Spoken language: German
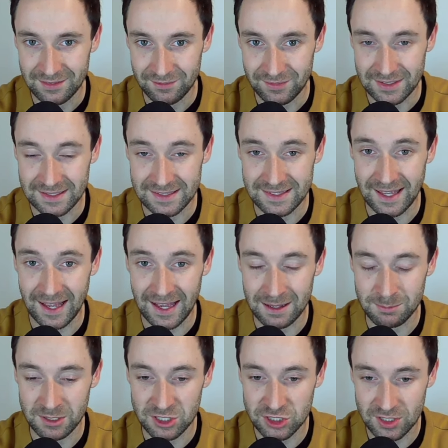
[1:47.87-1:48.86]
wirklich der
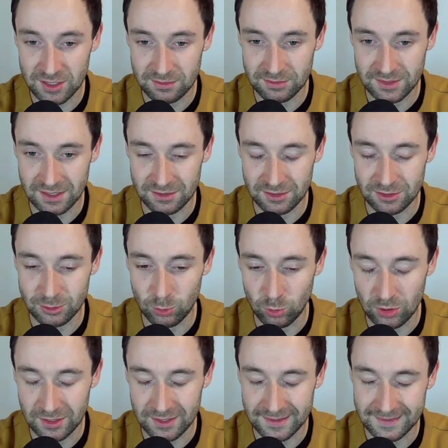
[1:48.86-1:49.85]
A-Mannschaft, der
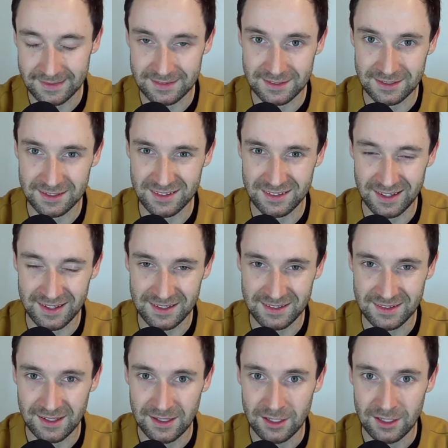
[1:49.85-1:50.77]
Senioren hat er sich gezeigt